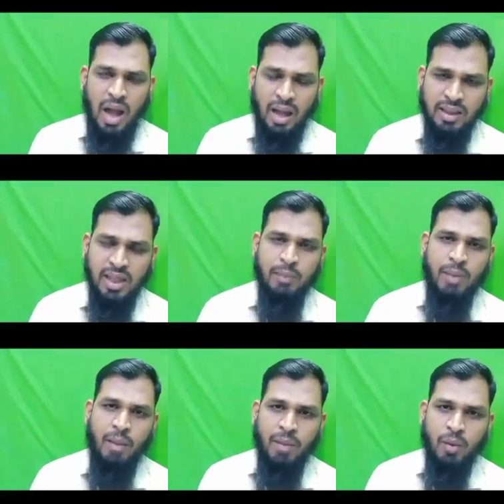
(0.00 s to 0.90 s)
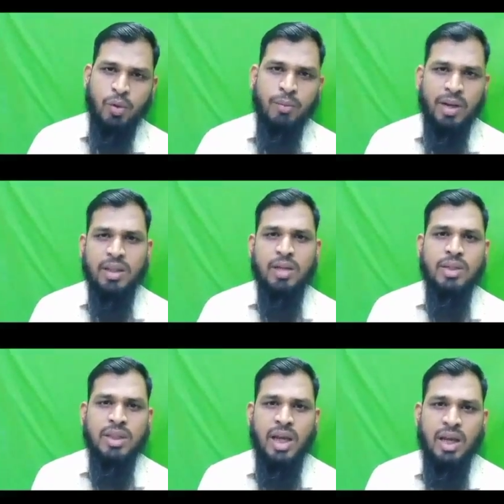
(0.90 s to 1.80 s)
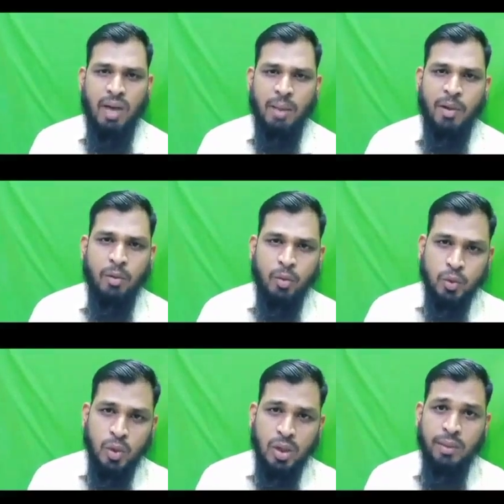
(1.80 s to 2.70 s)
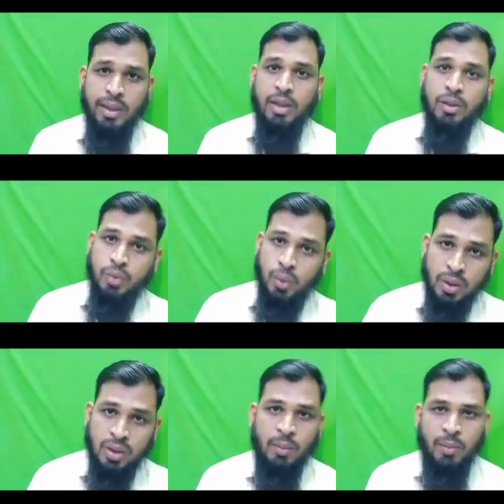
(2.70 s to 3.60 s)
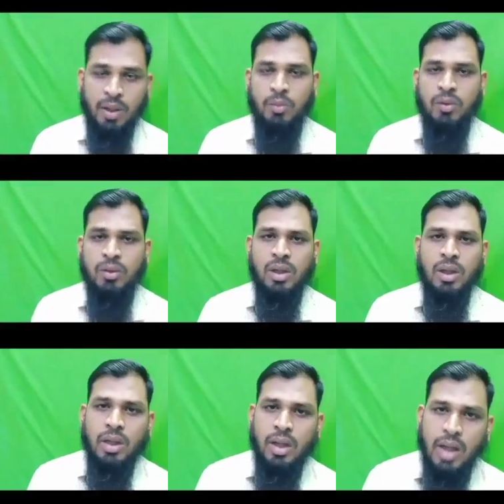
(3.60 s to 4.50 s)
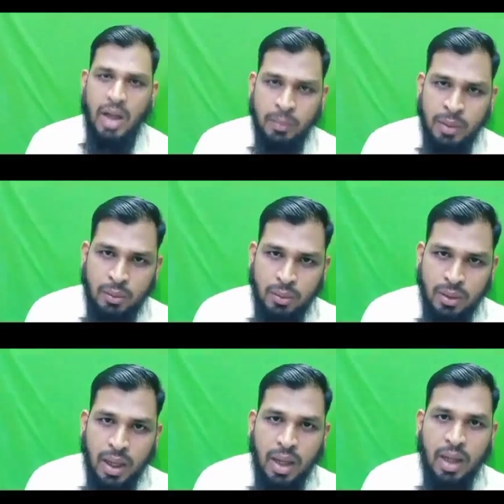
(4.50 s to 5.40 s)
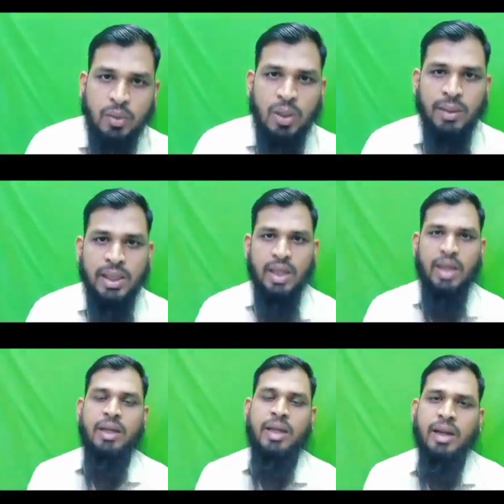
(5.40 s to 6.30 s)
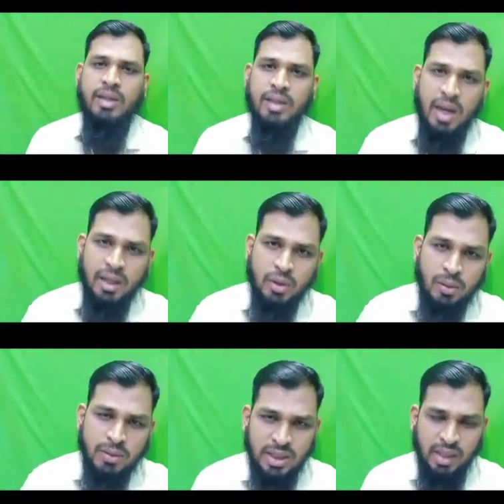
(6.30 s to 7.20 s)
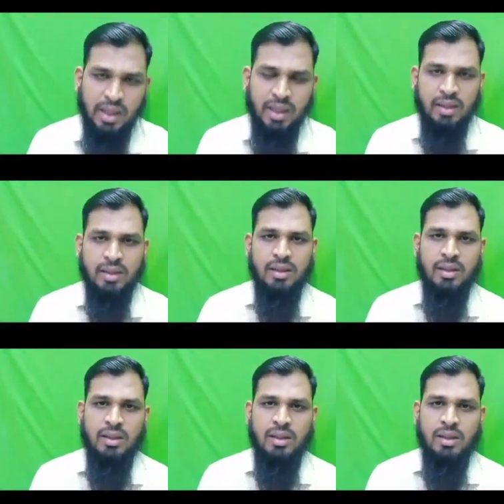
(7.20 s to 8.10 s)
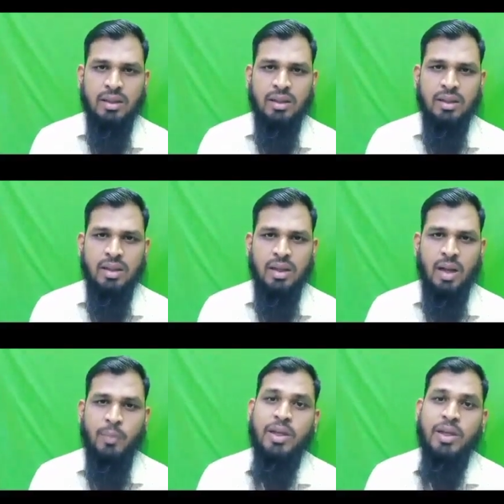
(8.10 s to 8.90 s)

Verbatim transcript: அந்த இமாமே ஒரு மனிதர் வந்து எங்கள் வாப்பாவுக்கு தொலை வைங்கன்னு சொன்னதுக்கு அப்புறமும் எனக்கு அனுமதி கொடுங்க நான் தொலை வைக்கிறேன்னு கேட்டு தானே தொலை வச்சாங்க அப்ப